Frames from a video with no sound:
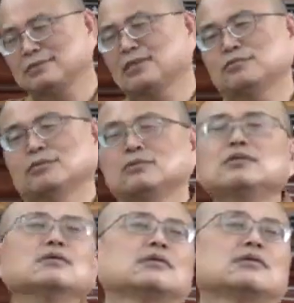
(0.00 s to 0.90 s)
他就
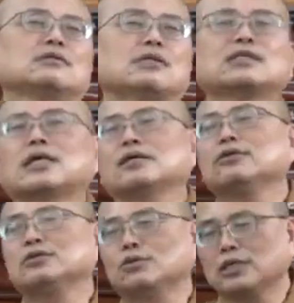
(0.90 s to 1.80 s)
当场
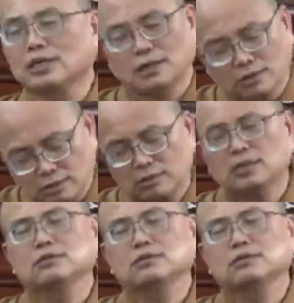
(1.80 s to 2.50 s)
有很多人啊，